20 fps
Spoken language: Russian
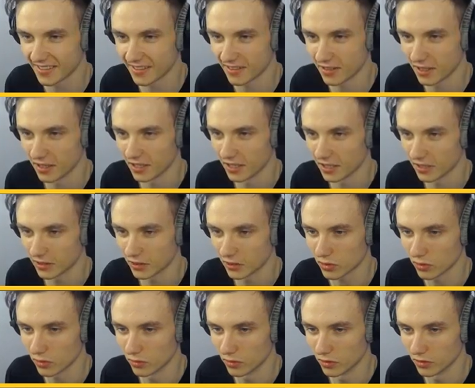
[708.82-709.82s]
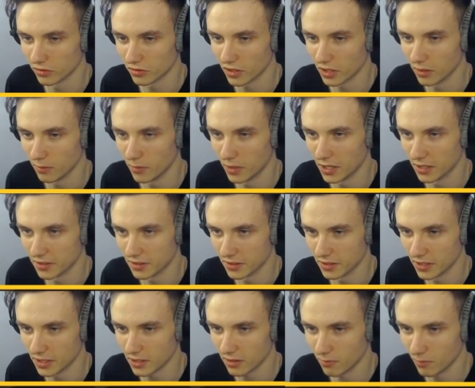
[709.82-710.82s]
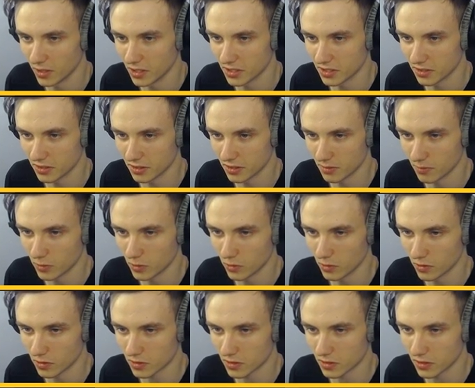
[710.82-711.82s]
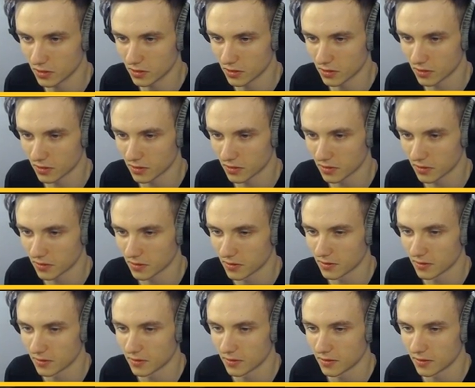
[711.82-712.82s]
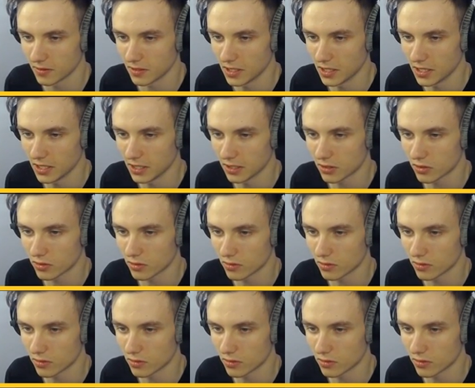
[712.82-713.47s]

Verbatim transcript: Так, это вот. что у нас? Алмазы, да? Алмазы, это неплохо, кстати. А это что?